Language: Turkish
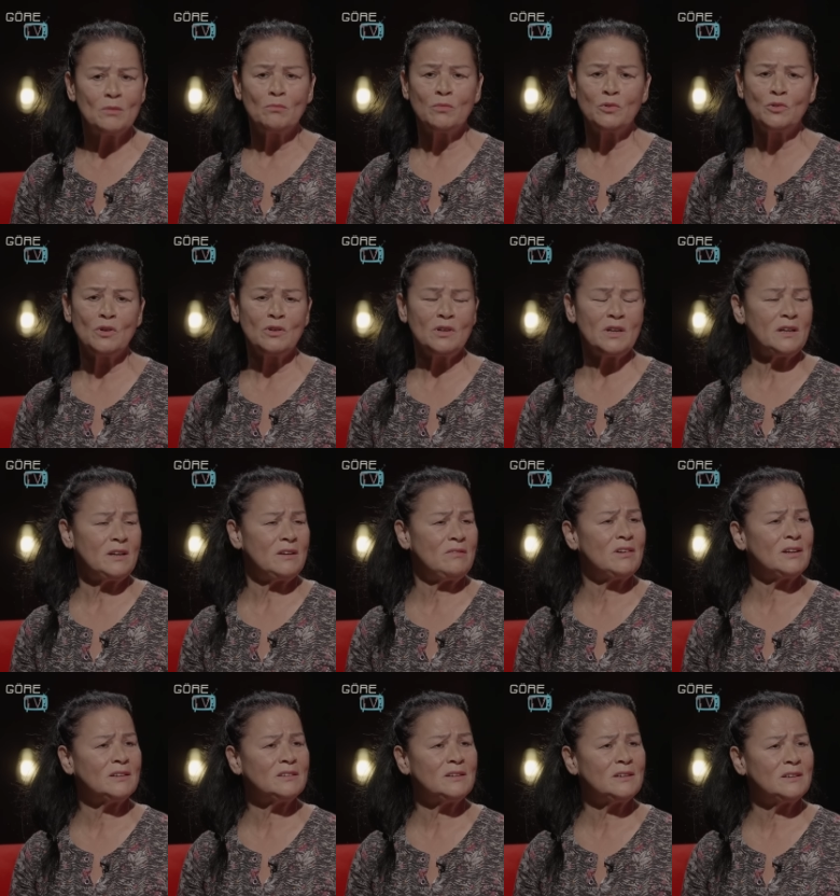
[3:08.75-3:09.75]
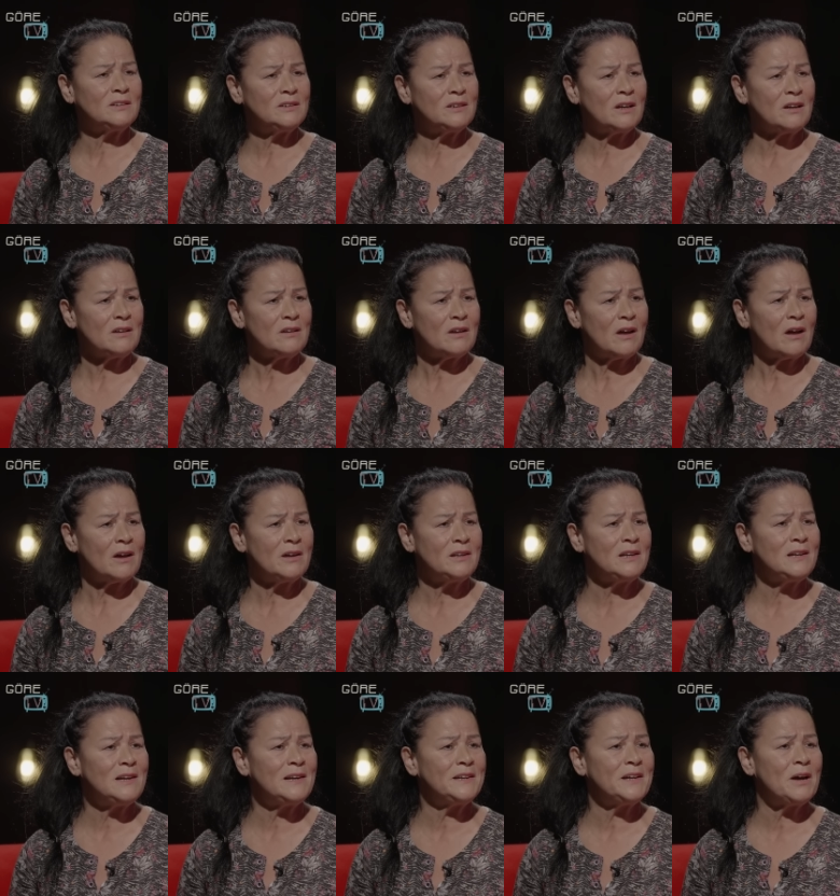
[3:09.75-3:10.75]
Bunu evlatlarına,
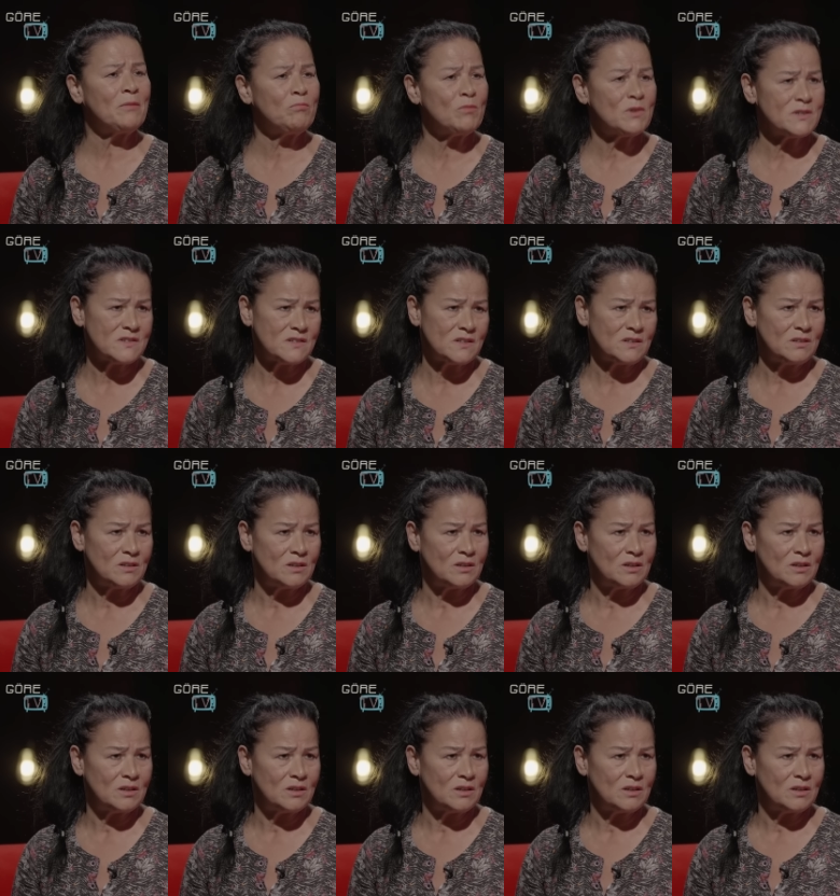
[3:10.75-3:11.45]
aileleri yapmasın.